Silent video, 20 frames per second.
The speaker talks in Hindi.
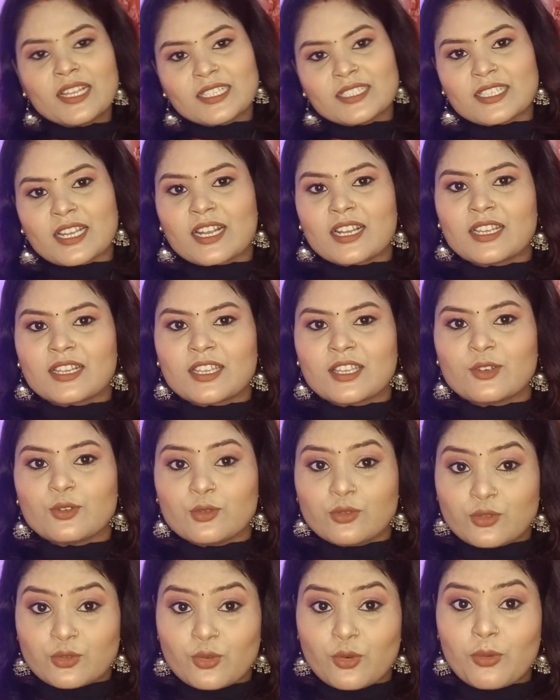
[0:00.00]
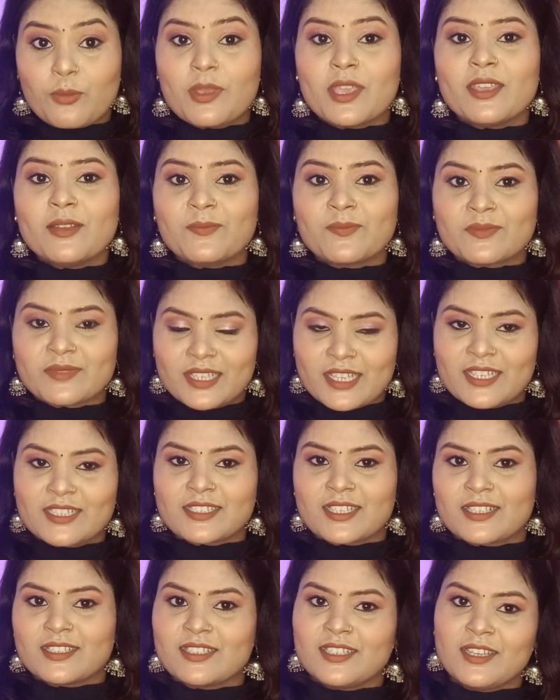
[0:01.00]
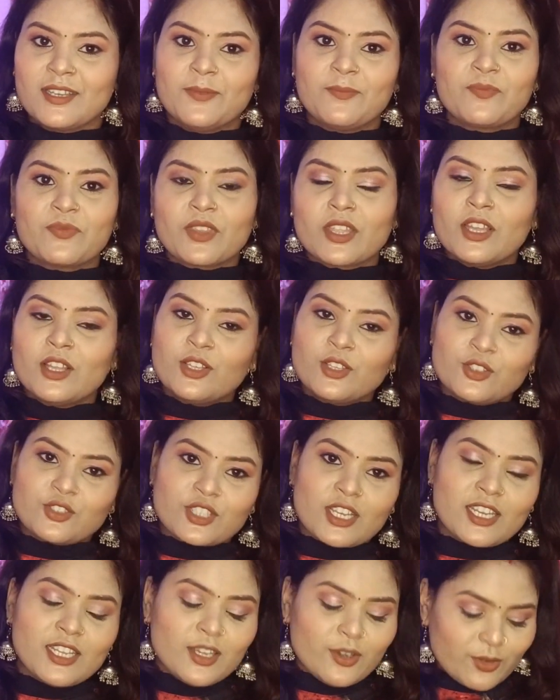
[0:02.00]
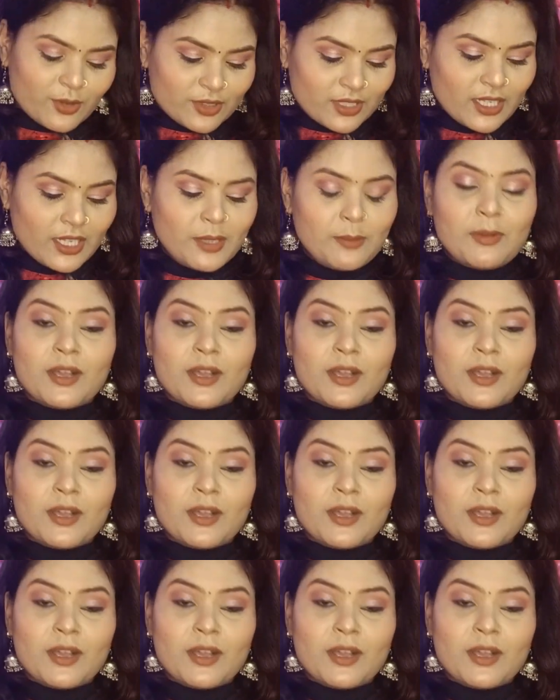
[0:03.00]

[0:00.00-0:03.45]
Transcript: जा करके उसको भी देख सकते हैं तो चलिए कुर्ते की